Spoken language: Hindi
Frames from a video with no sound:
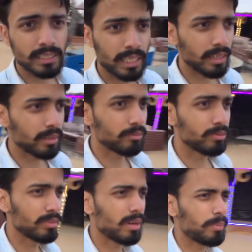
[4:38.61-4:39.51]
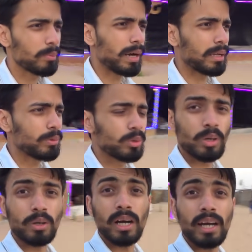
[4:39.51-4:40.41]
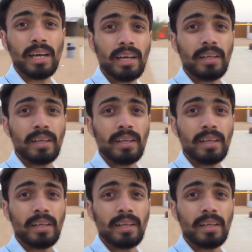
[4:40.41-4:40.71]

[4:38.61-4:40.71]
चाहे फिर वहाँ पर बारबी का है